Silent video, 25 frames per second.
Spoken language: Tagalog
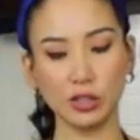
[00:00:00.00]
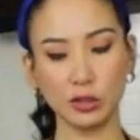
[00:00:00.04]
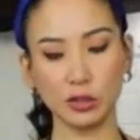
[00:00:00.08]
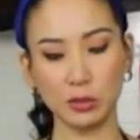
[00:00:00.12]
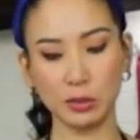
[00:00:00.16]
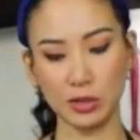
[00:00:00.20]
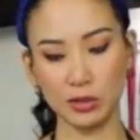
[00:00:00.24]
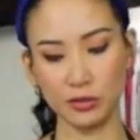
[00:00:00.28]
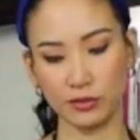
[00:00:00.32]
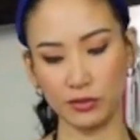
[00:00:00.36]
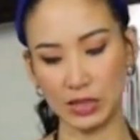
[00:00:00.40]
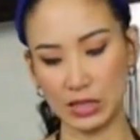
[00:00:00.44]
bit
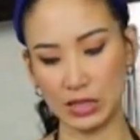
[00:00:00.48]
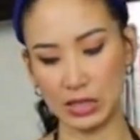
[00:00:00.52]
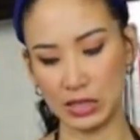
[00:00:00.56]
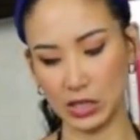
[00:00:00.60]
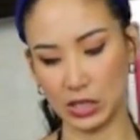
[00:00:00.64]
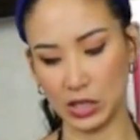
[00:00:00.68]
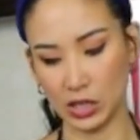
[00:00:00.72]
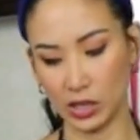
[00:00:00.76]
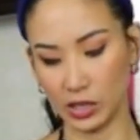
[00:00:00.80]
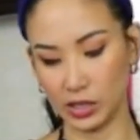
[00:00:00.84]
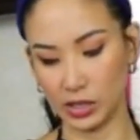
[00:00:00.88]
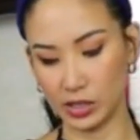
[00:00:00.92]
of
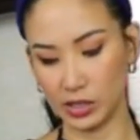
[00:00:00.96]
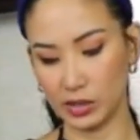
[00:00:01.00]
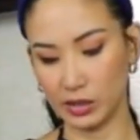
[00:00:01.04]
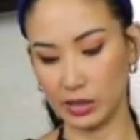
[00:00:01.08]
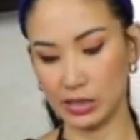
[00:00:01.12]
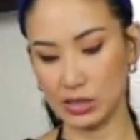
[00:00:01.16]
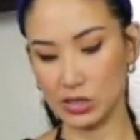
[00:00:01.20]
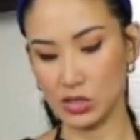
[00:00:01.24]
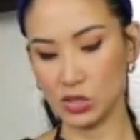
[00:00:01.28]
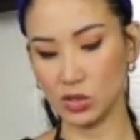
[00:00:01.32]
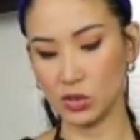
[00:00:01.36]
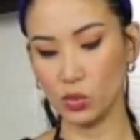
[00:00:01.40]
vinegar. The
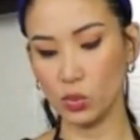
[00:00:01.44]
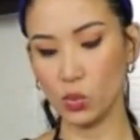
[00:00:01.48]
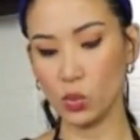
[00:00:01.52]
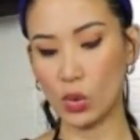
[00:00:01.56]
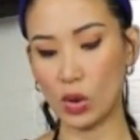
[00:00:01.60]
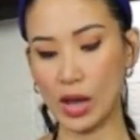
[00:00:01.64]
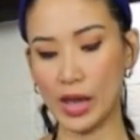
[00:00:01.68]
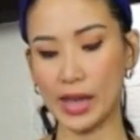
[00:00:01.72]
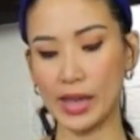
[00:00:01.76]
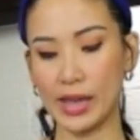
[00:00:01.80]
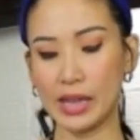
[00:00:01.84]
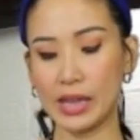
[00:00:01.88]
reason
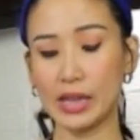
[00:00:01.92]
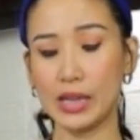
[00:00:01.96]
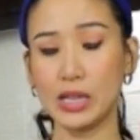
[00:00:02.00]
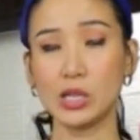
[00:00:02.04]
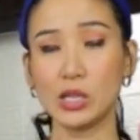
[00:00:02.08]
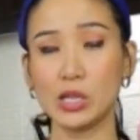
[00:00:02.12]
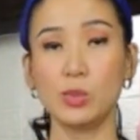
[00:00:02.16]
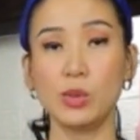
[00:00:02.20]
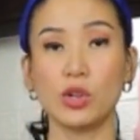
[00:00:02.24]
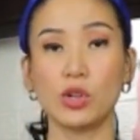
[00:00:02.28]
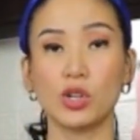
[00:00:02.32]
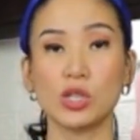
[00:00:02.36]
why is
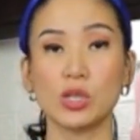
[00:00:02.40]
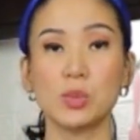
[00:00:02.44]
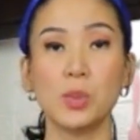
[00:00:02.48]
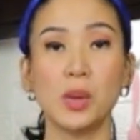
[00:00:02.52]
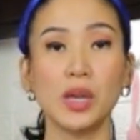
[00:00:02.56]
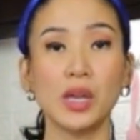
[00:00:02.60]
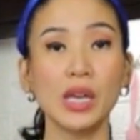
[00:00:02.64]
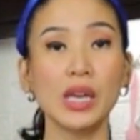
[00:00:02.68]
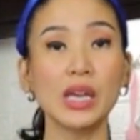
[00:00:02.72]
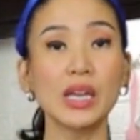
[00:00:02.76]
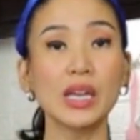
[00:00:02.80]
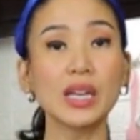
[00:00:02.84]
because
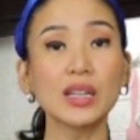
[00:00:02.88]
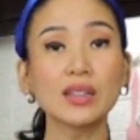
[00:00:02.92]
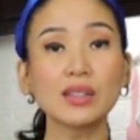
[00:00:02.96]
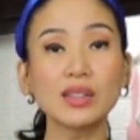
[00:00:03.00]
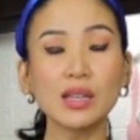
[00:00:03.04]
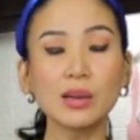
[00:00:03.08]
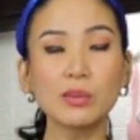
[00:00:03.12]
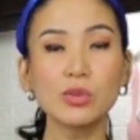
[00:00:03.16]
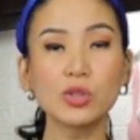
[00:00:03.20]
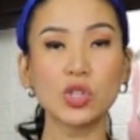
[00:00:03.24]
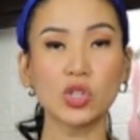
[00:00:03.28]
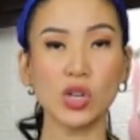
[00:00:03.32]

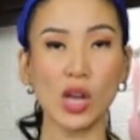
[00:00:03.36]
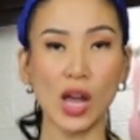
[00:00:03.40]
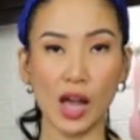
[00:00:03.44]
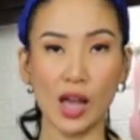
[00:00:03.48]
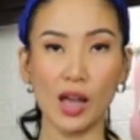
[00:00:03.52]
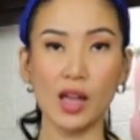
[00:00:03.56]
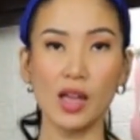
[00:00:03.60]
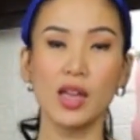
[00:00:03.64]
maninitim siya.